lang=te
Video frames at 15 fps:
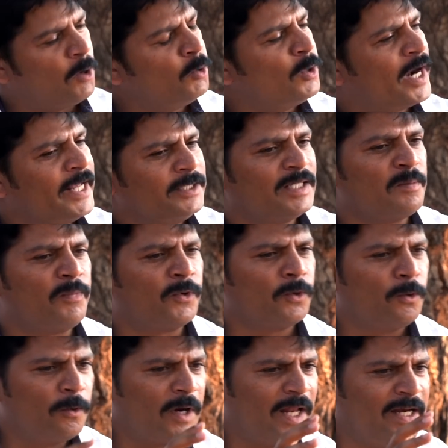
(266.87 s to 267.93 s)
కౌలు రైతు ఎప్పుడు
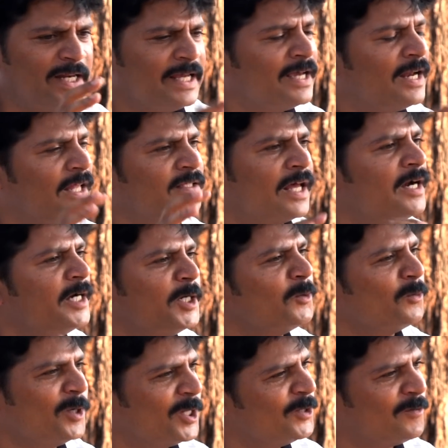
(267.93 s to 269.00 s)
కూడా లీగల్ అథారిటీ
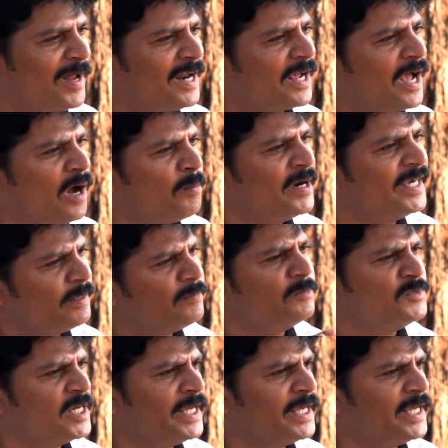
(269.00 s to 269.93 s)
ఉండదు వాళ్ళకి కాబట్టి మేము